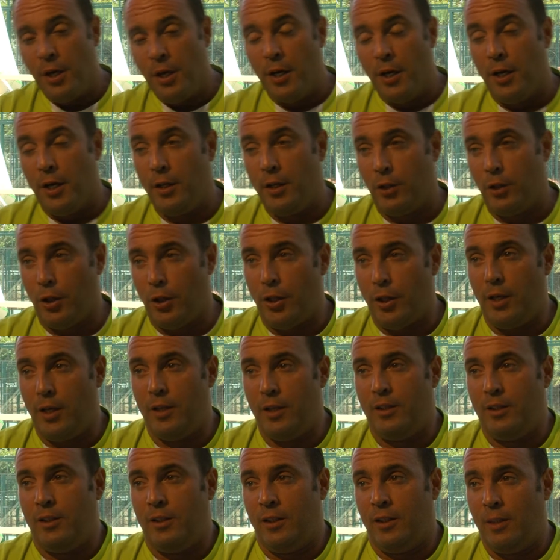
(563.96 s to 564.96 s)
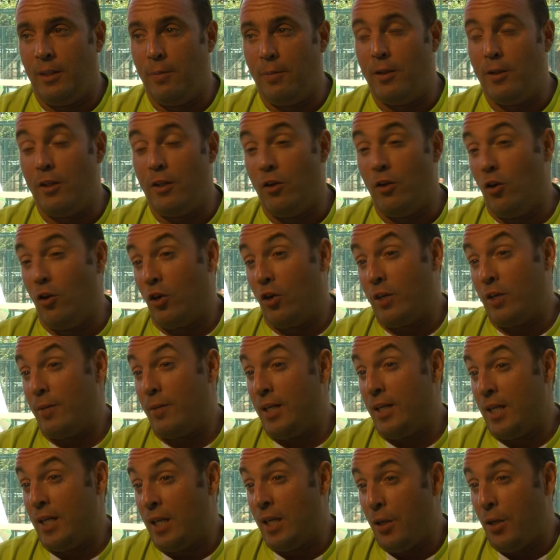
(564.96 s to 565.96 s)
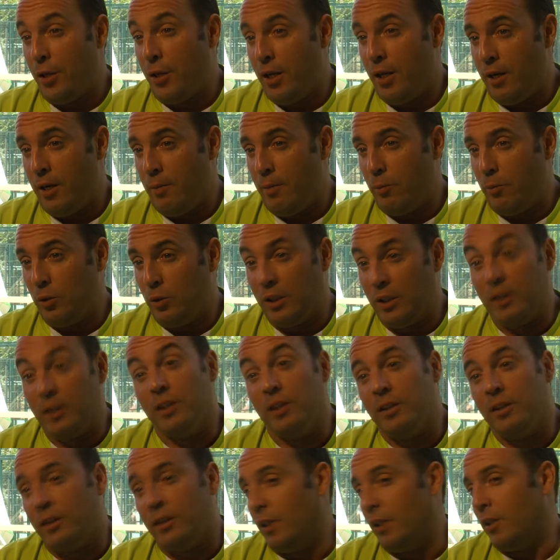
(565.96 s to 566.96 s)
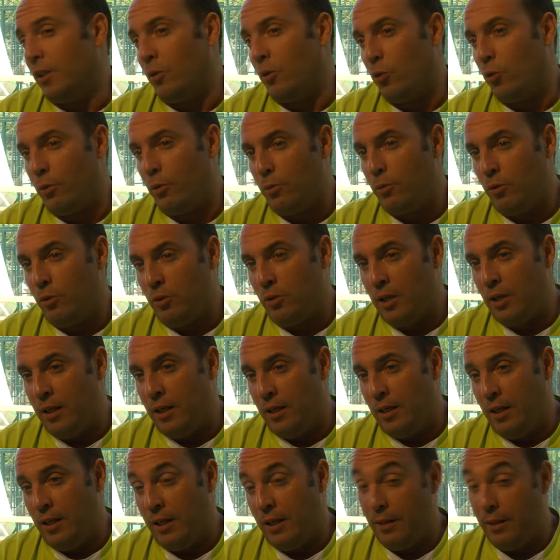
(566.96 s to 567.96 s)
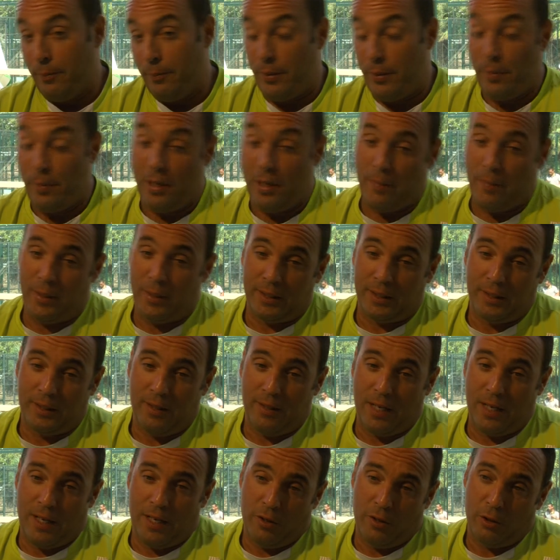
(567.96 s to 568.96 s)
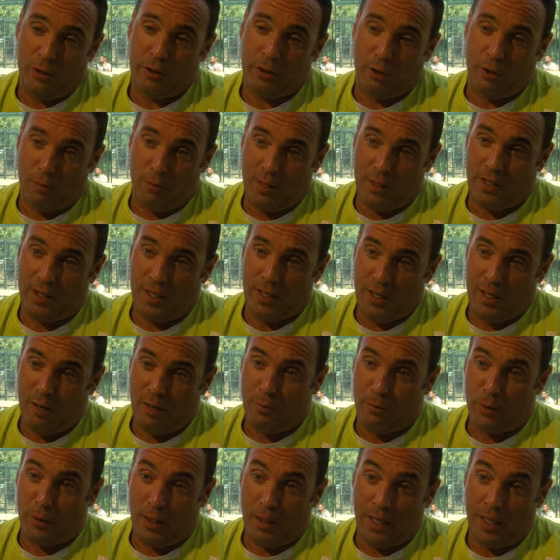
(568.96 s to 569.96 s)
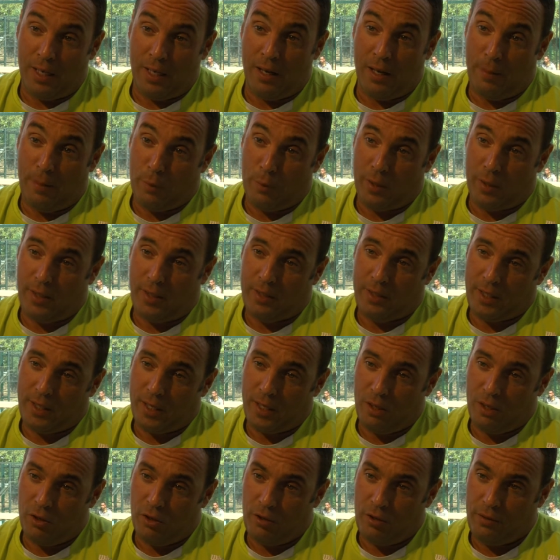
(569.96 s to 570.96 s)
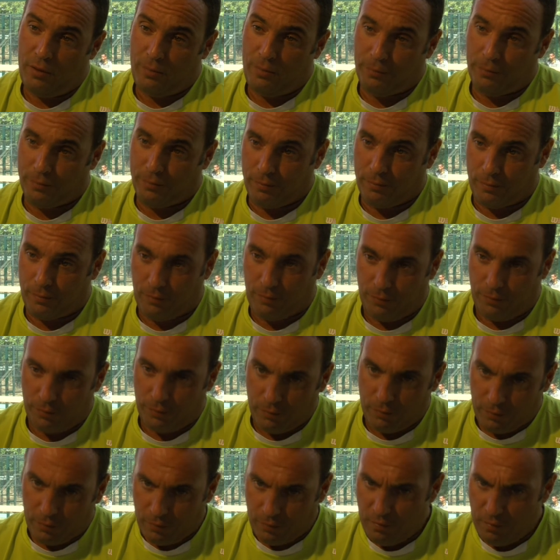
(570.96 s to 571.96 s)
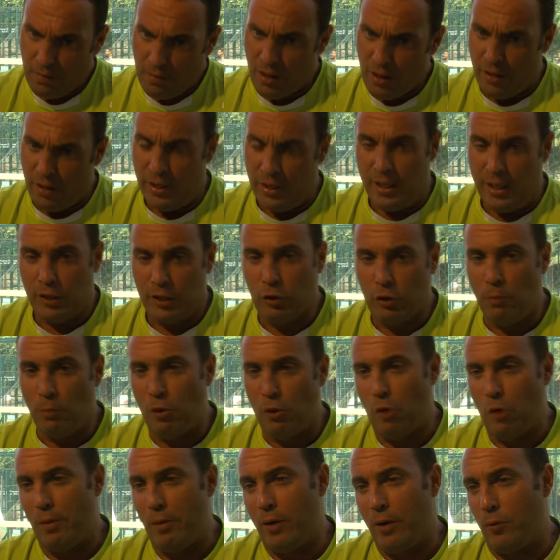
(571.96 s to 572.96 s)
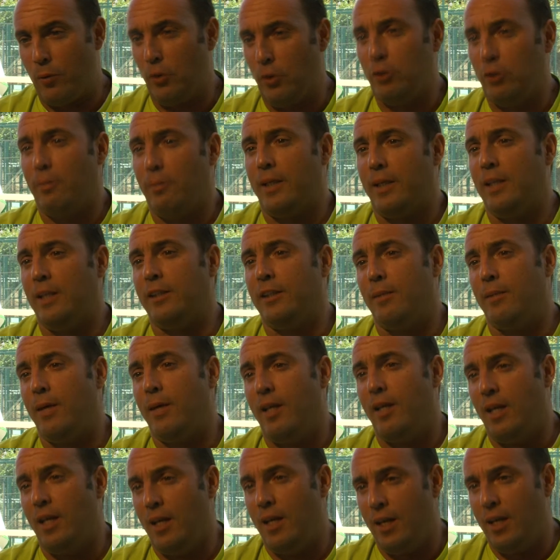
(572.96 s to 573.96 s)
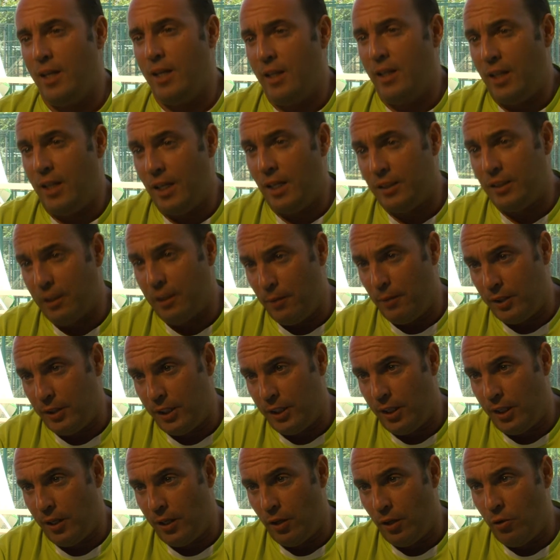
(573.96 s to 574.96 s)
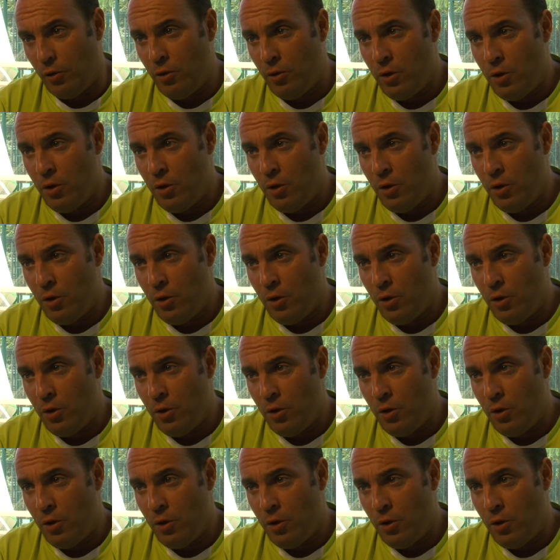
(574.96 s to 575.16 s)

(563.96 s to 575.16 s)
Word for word: Entonces, dependiendo de lo que vayas a hacer, pues así tienes el cuerpo. La primera parte del año he estado más delgado porque era la época del triatlón y ahora estoy un poco más grueso para el tema de, de las travesías a nado.